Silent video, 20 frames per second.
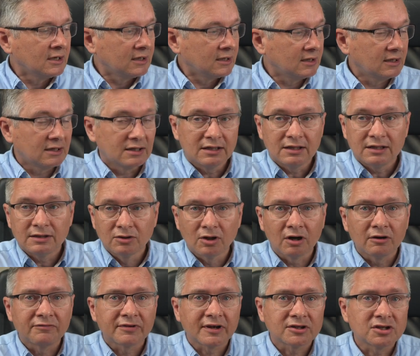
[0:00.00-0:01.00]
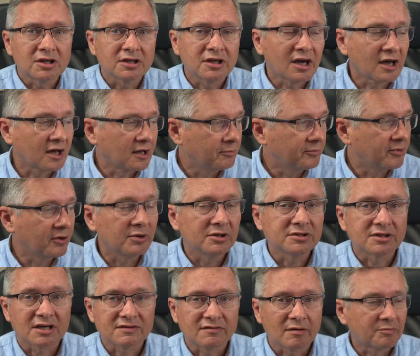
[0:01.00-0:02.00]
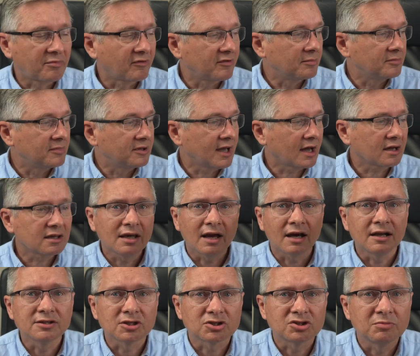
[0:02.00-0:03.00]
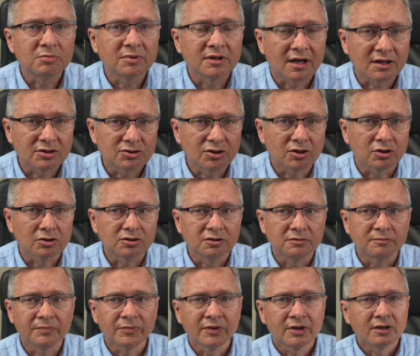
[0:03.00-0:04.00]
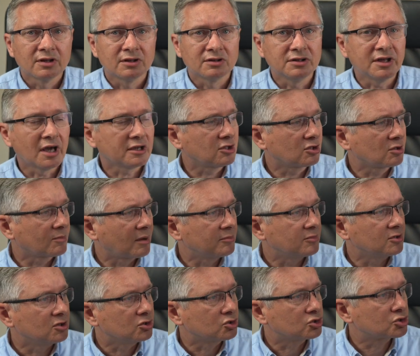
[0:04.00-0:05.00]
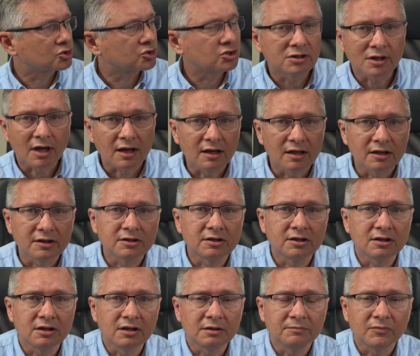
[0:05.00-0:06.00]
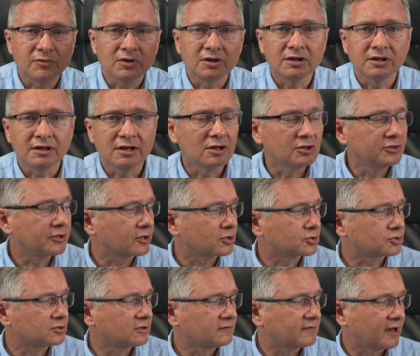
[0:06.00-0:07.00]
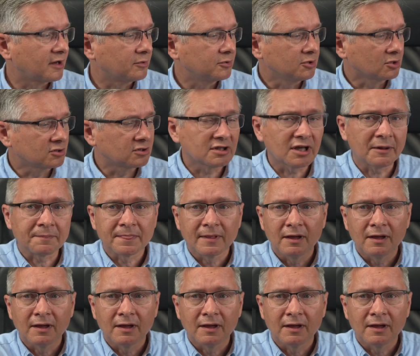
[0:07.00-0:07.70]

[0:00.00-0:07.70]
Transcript: E, no, wrażenia były, zaraz wam powiem jakie, ale zacznijmy na razie o tym, jakie tu mamy trzy naklejki i ile one kosztowały. No to ta